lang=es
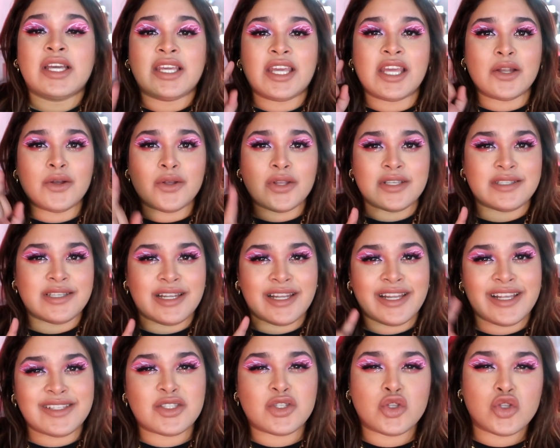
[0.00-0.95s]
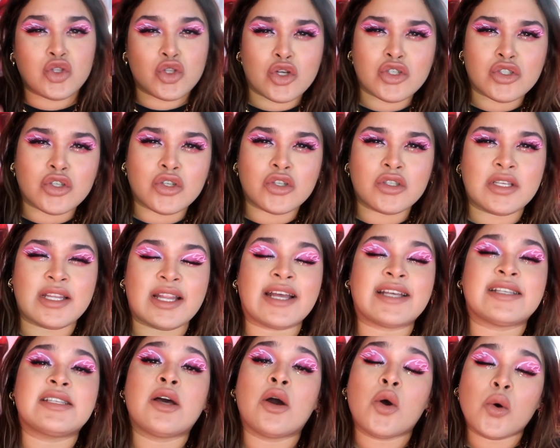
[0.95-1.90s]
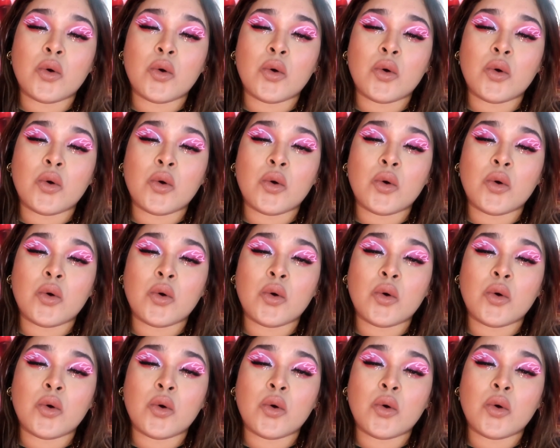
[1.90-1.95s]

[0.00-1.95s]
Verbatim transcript: quiero decirles dos cositas.